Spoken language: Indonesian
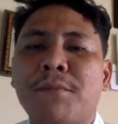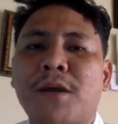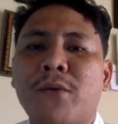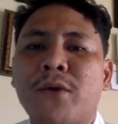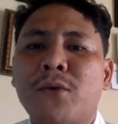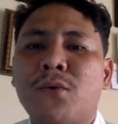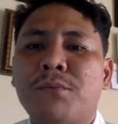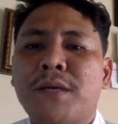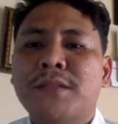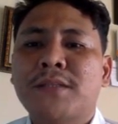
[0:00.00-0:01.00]
MKWU
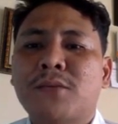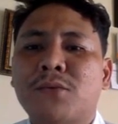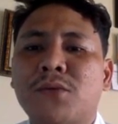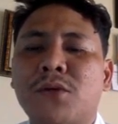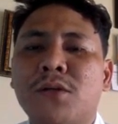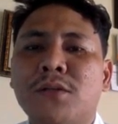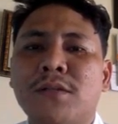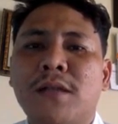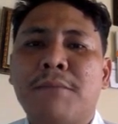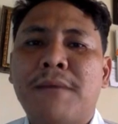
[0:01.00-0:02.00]

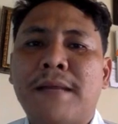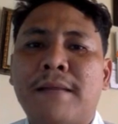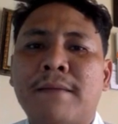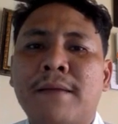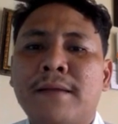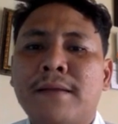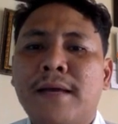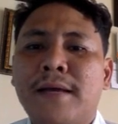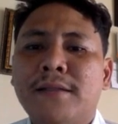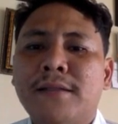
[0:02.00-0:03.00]
4108
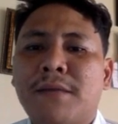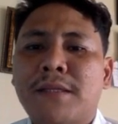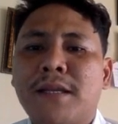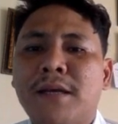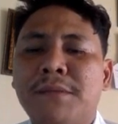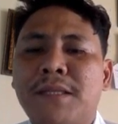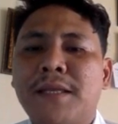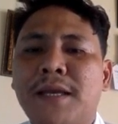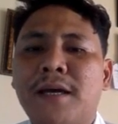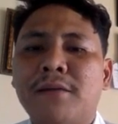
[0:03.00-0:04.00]
dan cermatilah
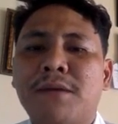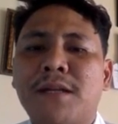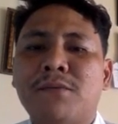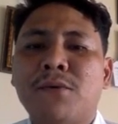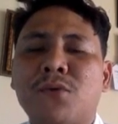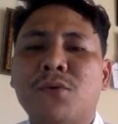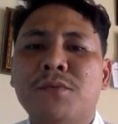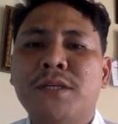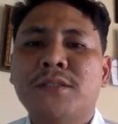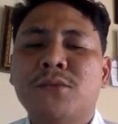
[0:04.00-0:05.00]
pertanyaan pada forum
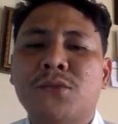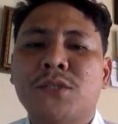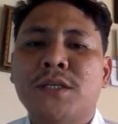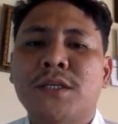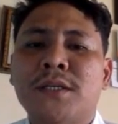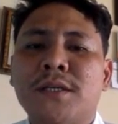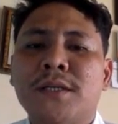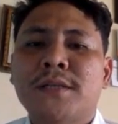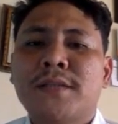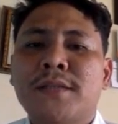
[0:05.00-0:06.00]
diskusi.
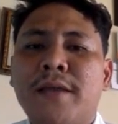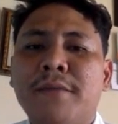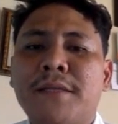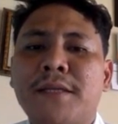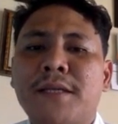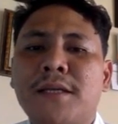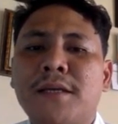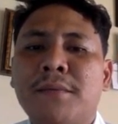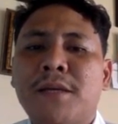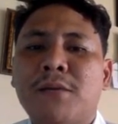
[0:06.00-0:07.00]
Selain materi
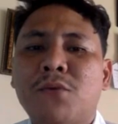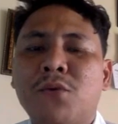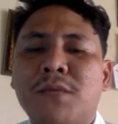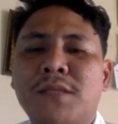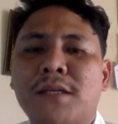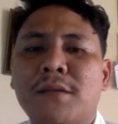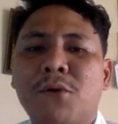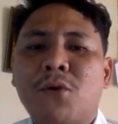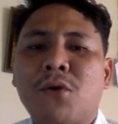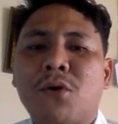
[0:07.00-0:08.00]
pada buku materi
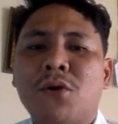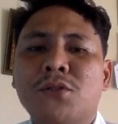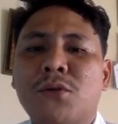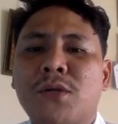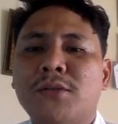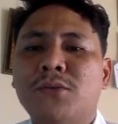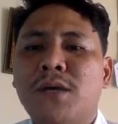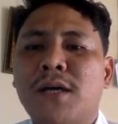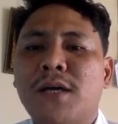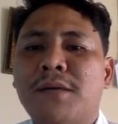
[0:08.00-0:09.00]
pokok, saudara
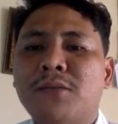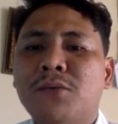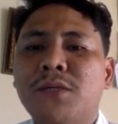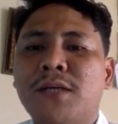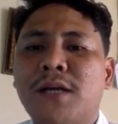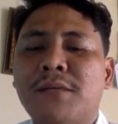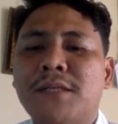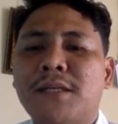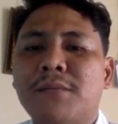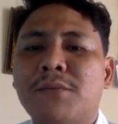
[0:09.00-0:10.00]
juga dibantu dengan
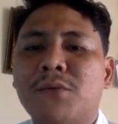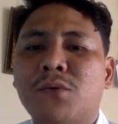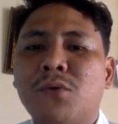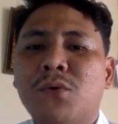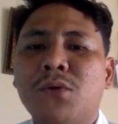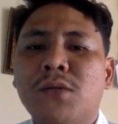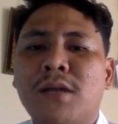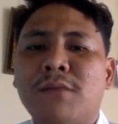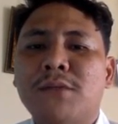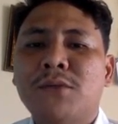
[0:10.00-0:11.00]
materi pendukung
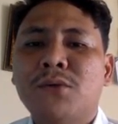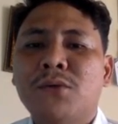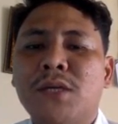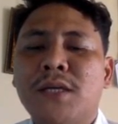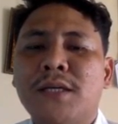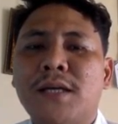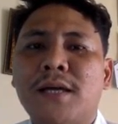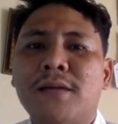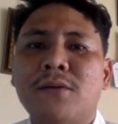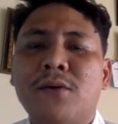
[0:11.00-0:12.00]
dalam bentuk link
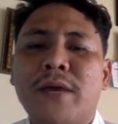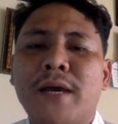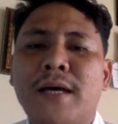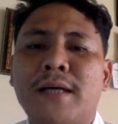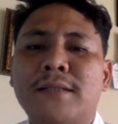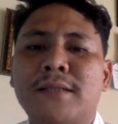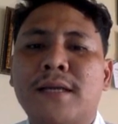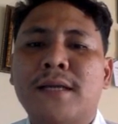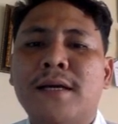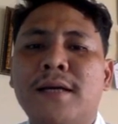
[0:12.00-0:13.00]
dan OER.
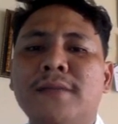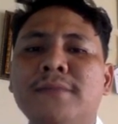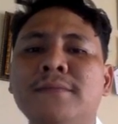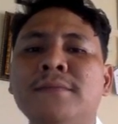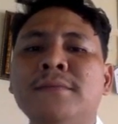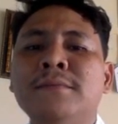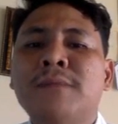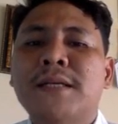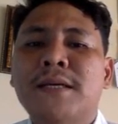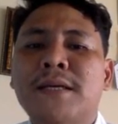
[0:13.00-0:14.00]
Silakan
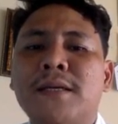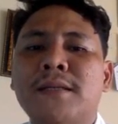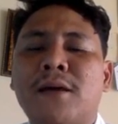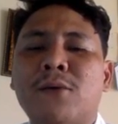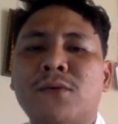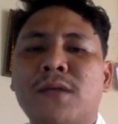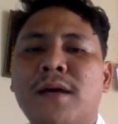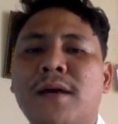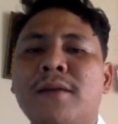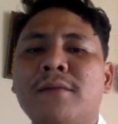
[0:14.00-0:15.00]
pelajari
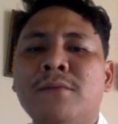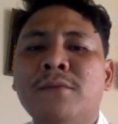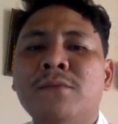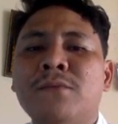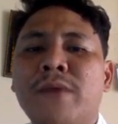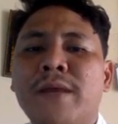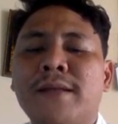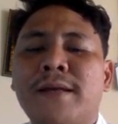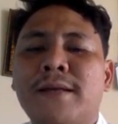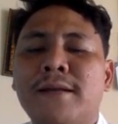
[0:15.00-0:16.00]
tautan, file,
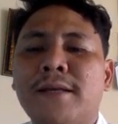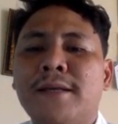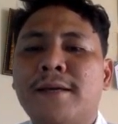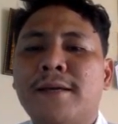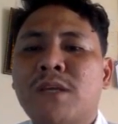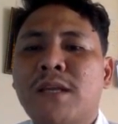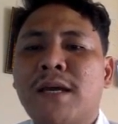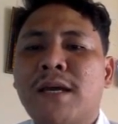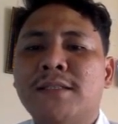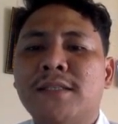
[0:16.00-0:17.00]
dan link yang telah
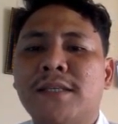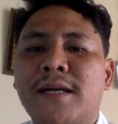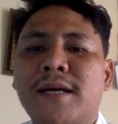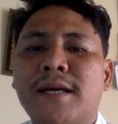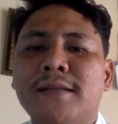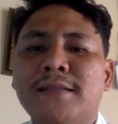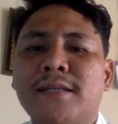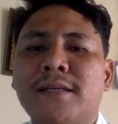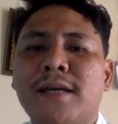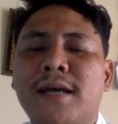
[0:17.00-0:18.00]
disediakan
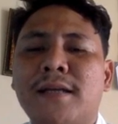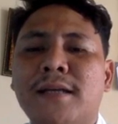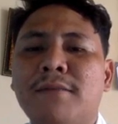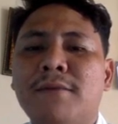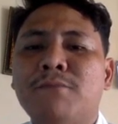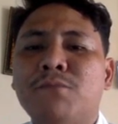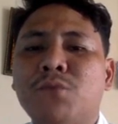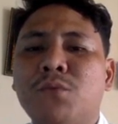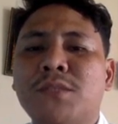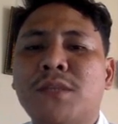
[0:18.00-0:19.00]
sehingga Anda
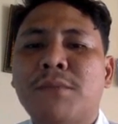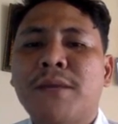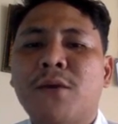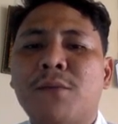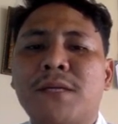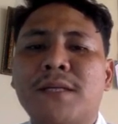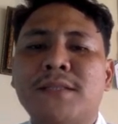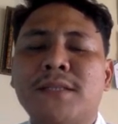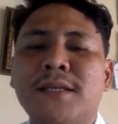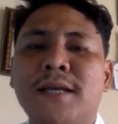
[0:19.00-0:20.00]
mampu mencapai
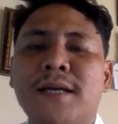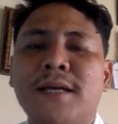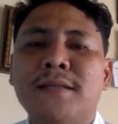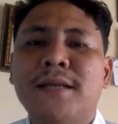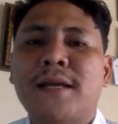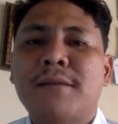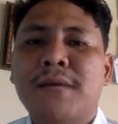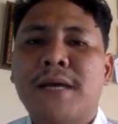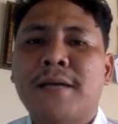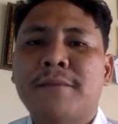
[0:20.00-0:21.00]
kompetensi yang
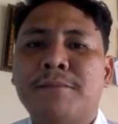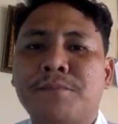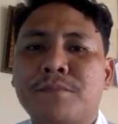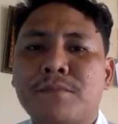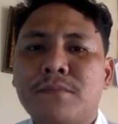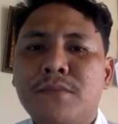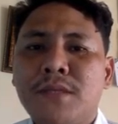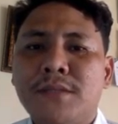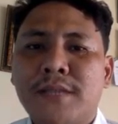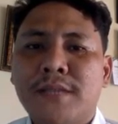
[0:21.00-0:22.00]
diharapkan.
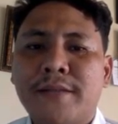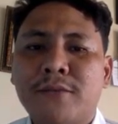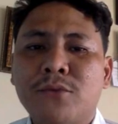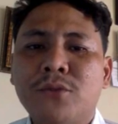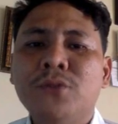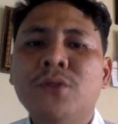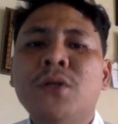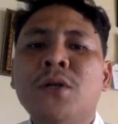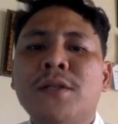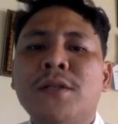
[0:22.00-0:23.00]
Selain itu,
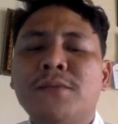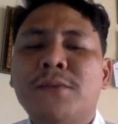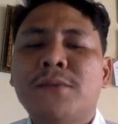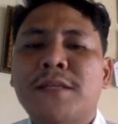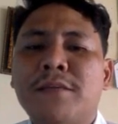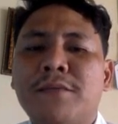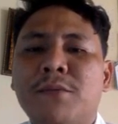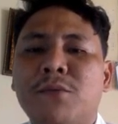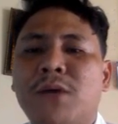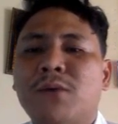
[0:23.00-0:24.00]
tes formatif
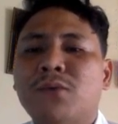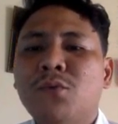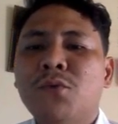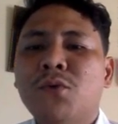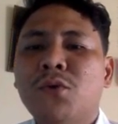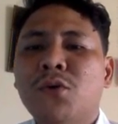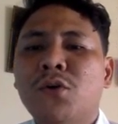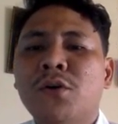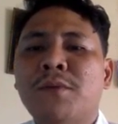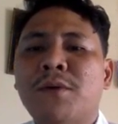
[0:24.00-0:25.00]
dibuat untuk
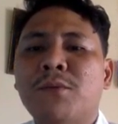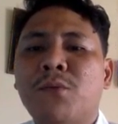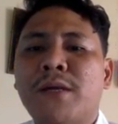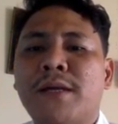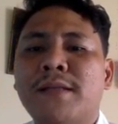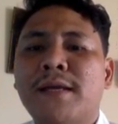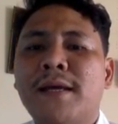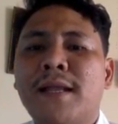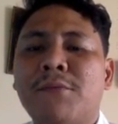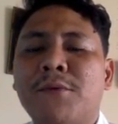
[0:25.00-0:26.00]
mengukur kemampuan Anda
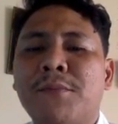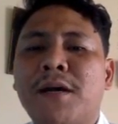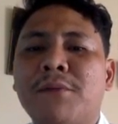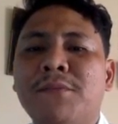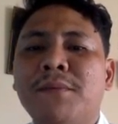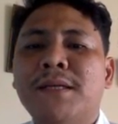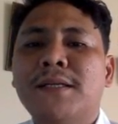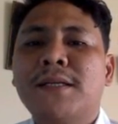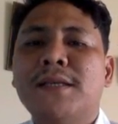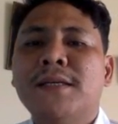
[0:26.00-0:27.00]
dalam memahami
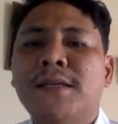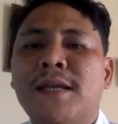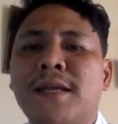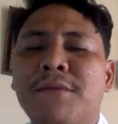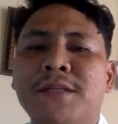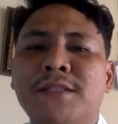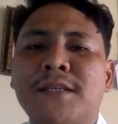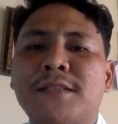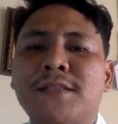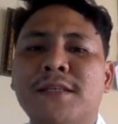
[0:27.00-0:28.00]
materi dalam
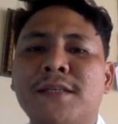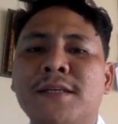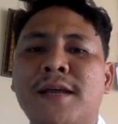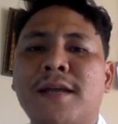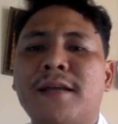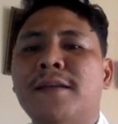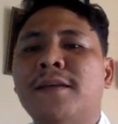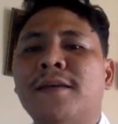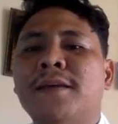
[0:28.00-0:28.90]
inisiasi kali ini.